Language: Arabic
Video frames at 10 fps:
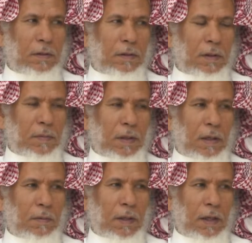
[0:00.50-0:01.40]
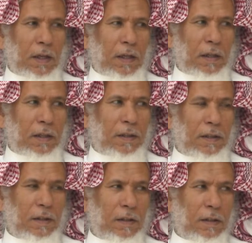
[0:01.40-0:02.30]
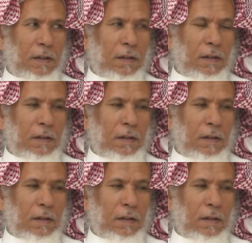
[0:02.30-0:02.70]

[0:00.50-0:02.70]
السلام عليكم ورحمة الله وبركاته